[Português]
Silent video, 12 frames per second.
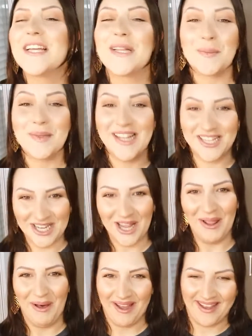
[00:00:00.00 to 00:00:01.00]
que tu me deixa
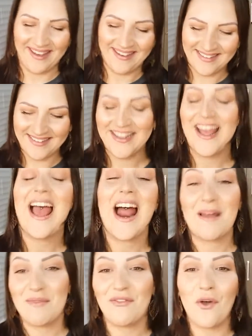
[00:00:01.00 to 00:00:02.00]
louca.
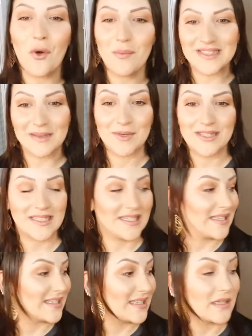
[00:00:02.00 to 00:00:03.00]
Ela me enviou algumas
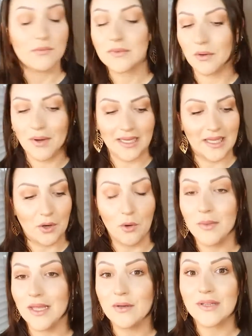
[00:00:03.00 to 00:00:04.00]
amostrinhas que não estão aqui
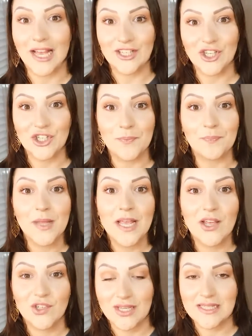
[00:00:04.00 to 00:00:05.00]
comigo, tá, gente?
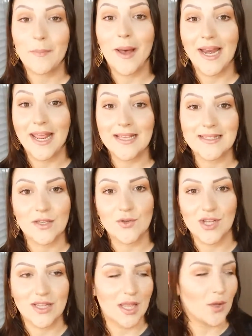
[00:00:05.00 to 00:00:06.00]
Já separei as que eu
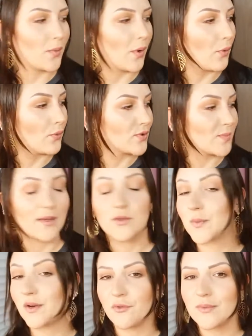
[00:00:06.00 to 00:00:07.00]
já tenho, alguns os
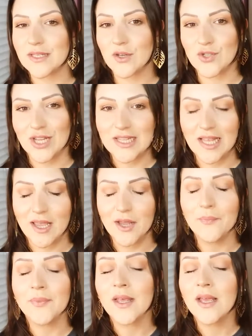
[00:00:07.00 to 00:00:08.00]
perfumes que eu já
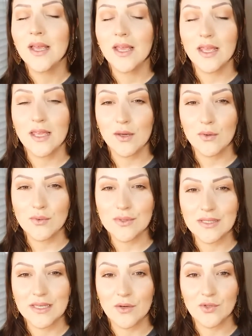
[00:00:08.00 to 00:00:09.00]
tenho. E
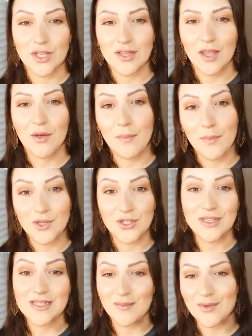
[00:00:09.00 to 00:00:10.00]
os que eu já tenho
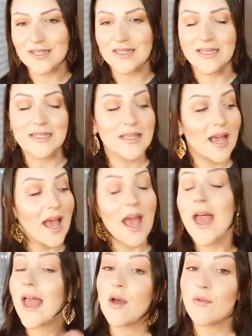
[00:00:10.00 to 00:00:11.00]
repetidas amostrinhas,
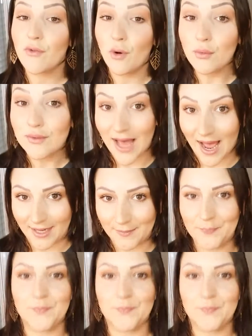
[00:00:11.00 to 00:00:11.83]
eu vou dar